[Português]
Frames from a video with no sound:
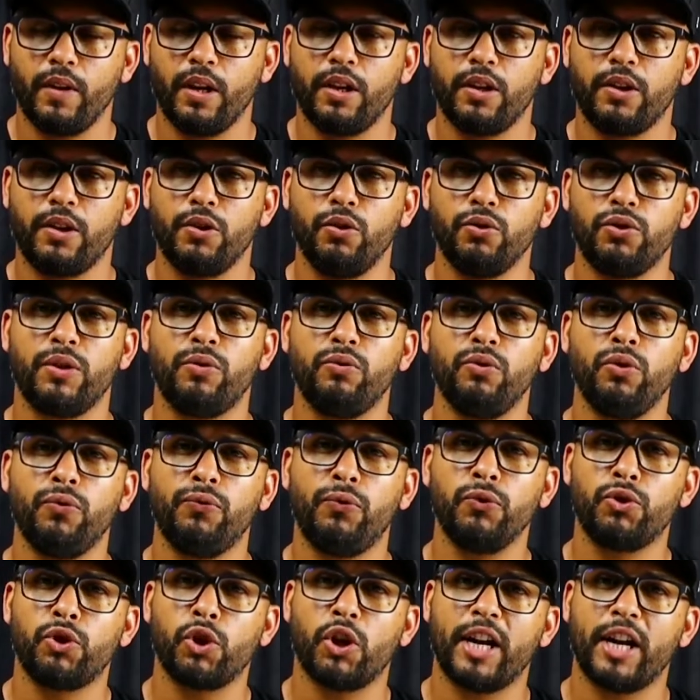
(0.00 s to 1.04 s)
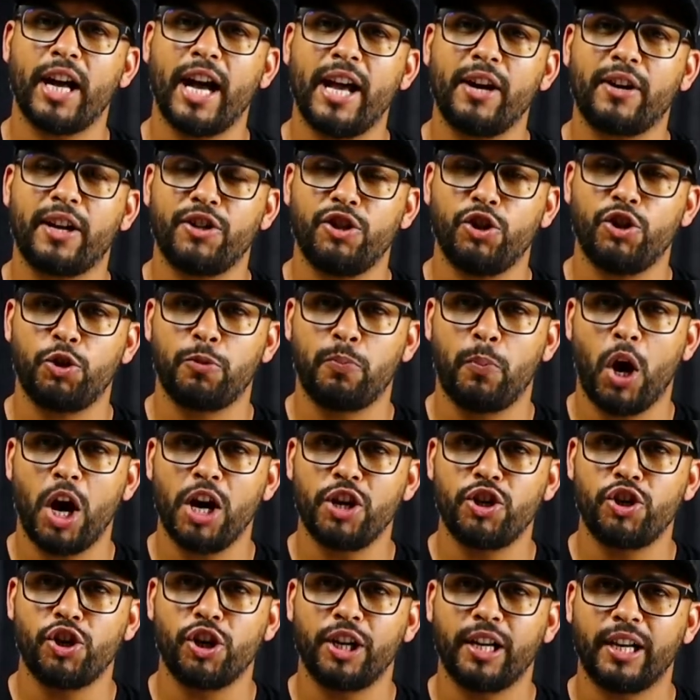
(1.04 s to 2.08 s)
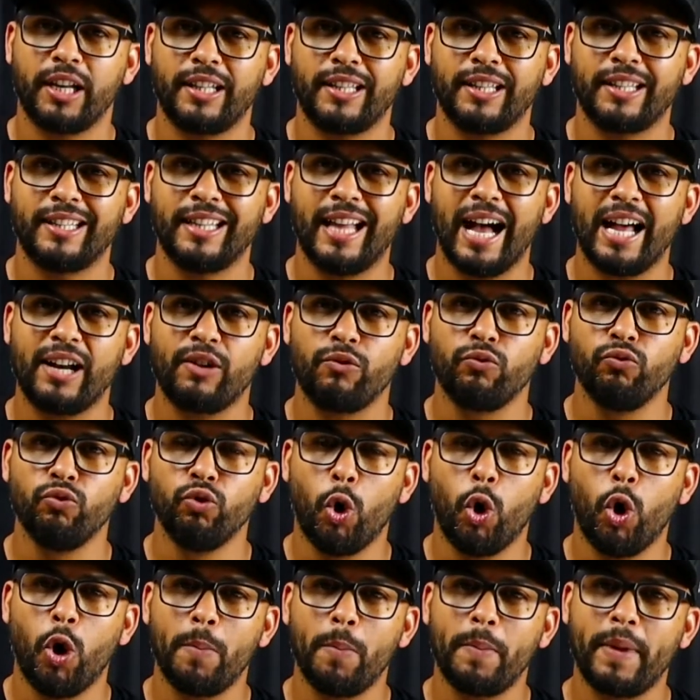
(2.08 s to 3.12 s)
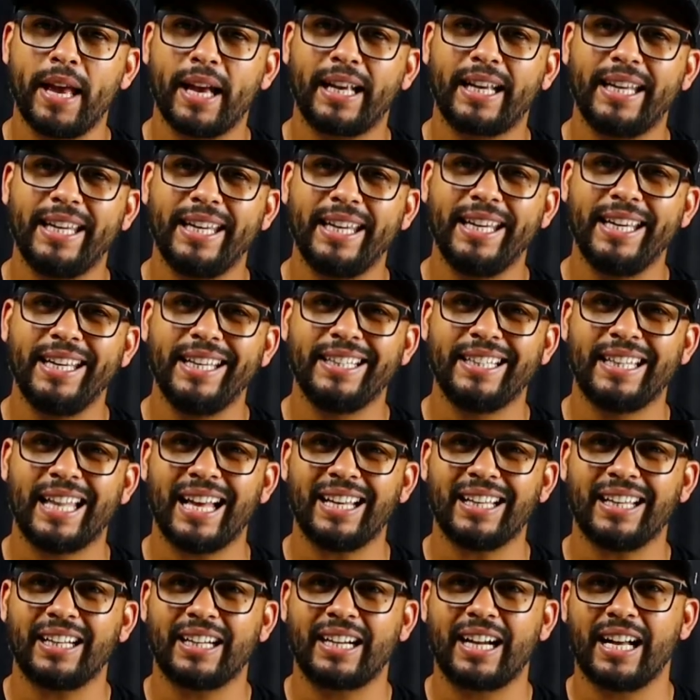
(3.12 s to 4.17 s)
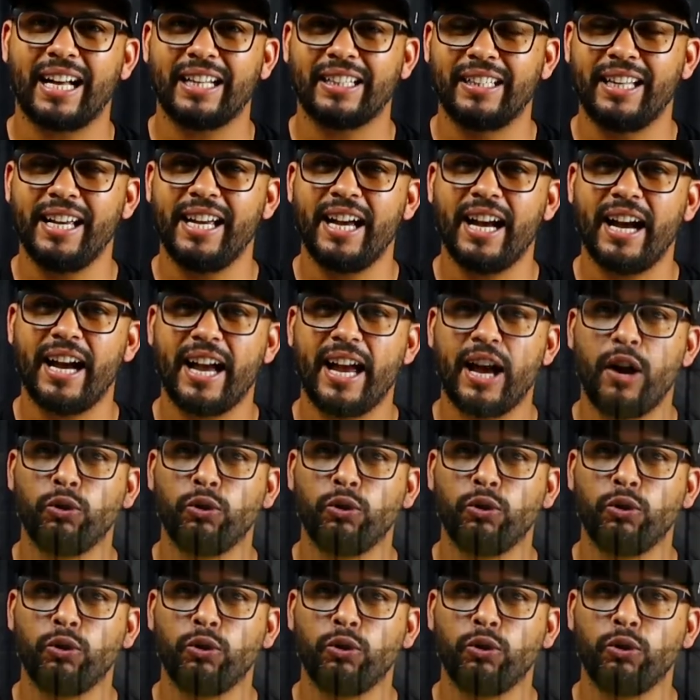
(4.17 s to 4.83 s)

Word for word: E o segundo funcionário que a gente pode dar um nome aqui na cadeia é o